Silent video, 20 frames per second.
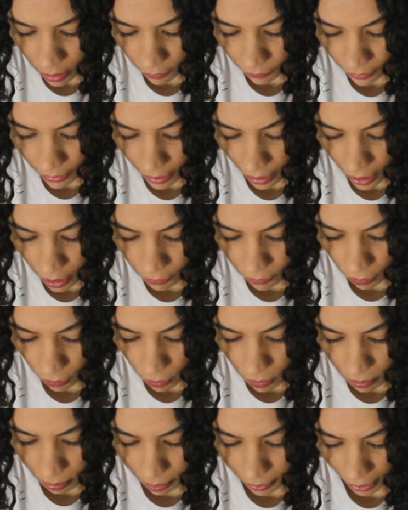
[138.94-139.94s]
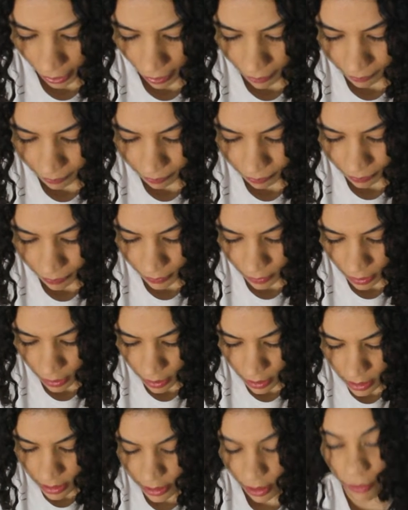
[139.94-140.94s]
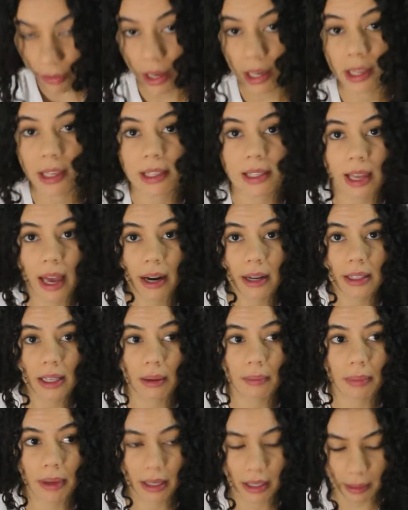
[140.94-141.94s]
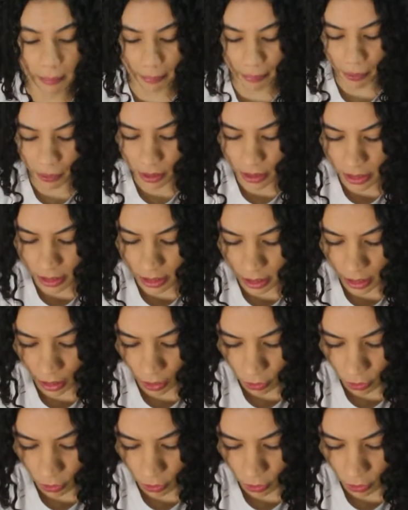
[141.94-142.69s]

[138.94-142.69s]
e eu falei, ah, eu vou comprar. Se alguém quiser saber depois